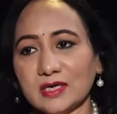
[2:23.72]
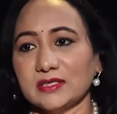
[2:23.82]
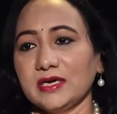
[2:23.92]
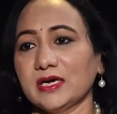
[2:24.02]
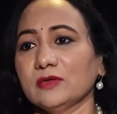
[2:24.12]

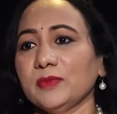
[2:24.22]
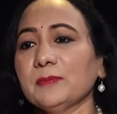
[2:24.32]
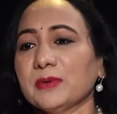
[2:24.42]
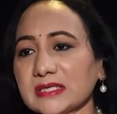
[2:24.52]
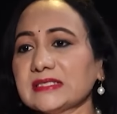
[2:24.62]
హర్ట్ అని కాదు
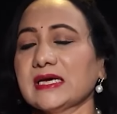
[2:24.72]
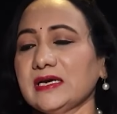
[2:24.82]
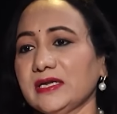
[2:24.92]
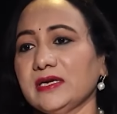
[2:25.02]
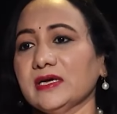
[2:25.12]
మీ
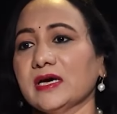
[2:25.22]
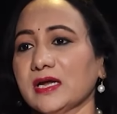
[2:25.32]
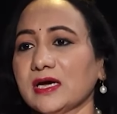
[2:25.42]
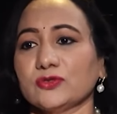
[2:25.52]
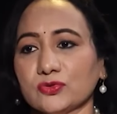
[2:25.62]
పర్సనాలిటీని
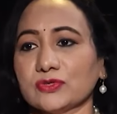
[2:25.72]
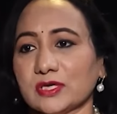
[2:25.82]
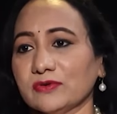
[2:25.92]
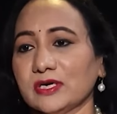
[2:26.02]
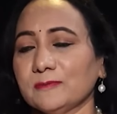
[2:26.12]
అలా
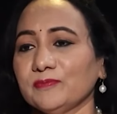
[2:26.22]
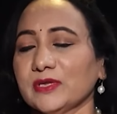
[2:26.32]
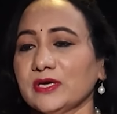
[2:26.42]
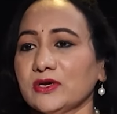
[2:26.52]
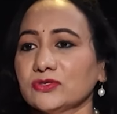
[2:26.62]
చూస్తారు వాళ్ళు
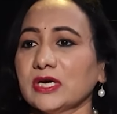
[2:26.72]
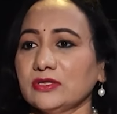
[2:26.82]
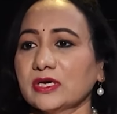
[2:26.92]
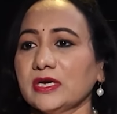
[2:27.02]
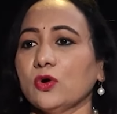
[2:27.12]
సో
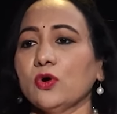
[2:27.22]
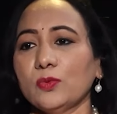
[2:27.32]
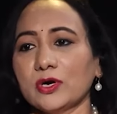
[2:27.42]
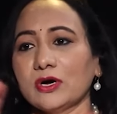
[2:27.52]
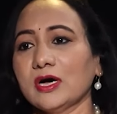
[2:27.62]
అందుకని
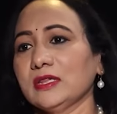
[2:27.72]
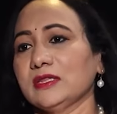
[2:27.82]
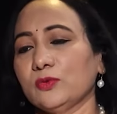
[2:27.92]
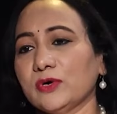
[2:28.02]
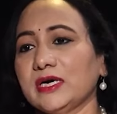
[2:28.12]
ఓవరాల్
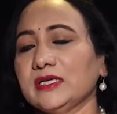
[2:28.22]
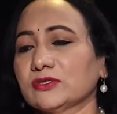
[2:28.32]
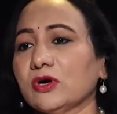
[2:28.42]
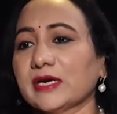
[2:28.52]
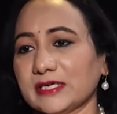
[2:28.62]
ద వర్డ్
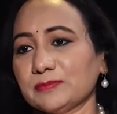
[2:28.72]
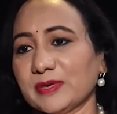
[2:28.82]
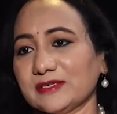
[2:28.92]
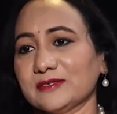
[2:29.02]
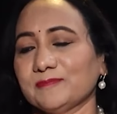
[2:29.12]
ఈస్ కాల్డ్
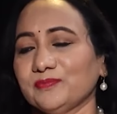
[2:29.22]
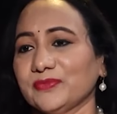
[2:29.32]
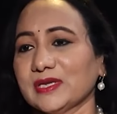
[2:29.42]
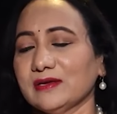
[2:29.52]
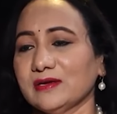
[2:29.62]
రెస్పెక్ట్
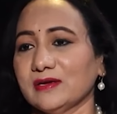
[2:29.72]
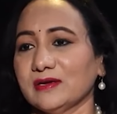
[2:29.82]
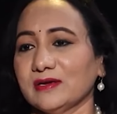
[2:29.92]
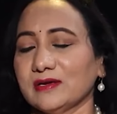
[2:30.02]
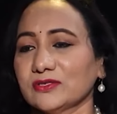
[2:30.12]
రెస్పెక్ట్
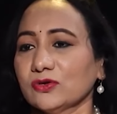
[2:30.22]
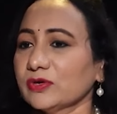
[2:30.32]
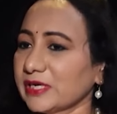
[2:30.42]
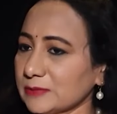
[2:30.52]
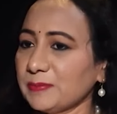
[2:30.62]
సో
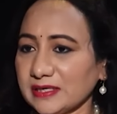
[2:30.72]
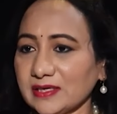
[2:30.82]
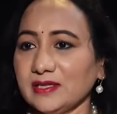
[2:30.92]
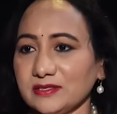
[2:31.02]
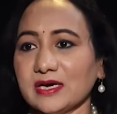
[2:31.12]

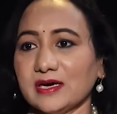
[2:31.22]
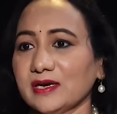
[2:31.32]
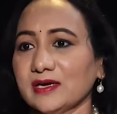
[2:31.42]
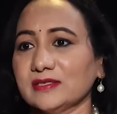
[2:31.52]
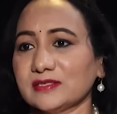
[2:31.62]
రెస్పెక్ట్ అనేది
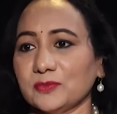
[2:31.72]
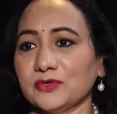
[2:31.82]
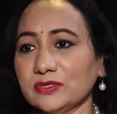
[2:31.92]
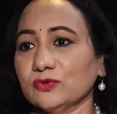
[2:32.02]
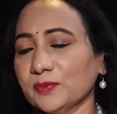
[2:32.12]
చాలా ఇష్టం
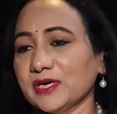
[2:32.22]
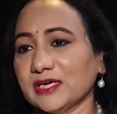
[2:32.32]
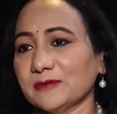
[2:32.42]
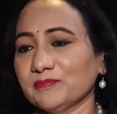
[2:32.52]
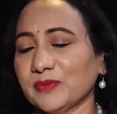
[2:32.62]
ఉంటుంది
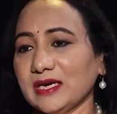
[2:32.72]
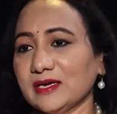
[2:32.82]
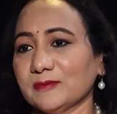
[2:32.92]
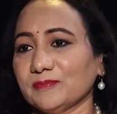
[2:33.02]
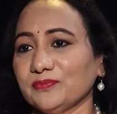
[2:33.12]
ఉమెన్కి
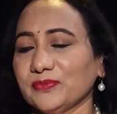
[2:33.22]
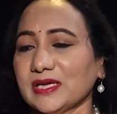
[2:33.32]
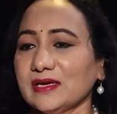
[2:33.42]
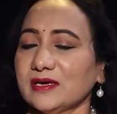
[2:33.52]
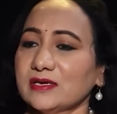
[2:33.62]
మెయిన్లీ
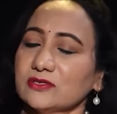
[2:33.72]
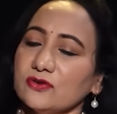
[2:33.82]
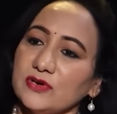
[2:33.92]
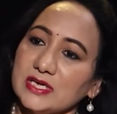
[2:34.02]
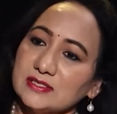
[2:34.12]

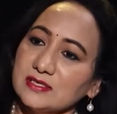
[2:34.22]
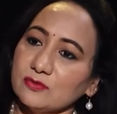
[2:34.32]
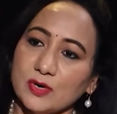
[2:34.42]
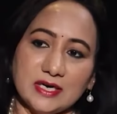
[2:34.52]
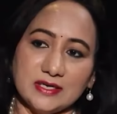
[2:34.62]
సో ఫస్ట్
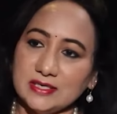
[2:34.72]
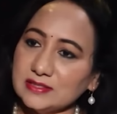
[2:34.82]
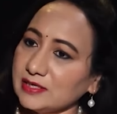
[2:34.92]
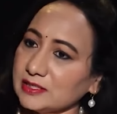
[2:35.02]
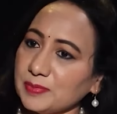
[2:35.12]
క్వాలిటీ
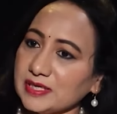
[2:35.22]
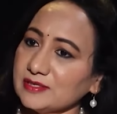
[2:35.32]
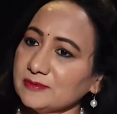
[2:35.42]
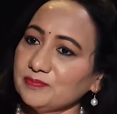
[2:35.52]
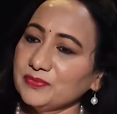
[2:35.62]
ఈజ్
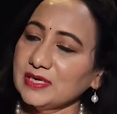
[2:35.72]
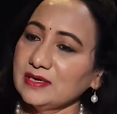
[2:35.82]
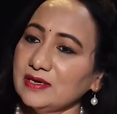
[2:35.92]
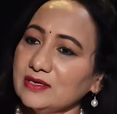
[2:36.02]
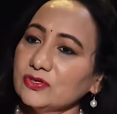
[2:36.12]
రెస్పెక్ట్
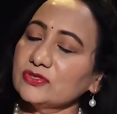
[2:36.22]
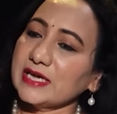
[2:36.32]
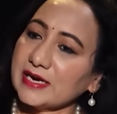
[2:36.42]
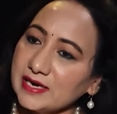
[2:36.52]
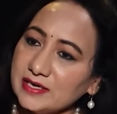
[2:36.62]
సో
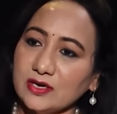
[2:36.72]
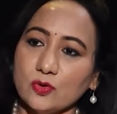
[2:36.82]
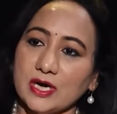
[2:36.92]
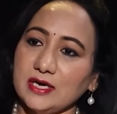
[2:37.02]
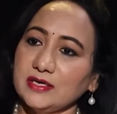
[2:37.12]
సెకండ్
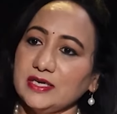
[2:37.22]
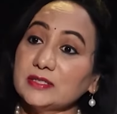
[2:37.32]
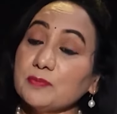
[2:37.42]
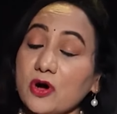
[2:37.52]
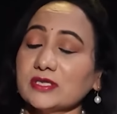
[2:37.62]
క్వాలిటీ ఈజ్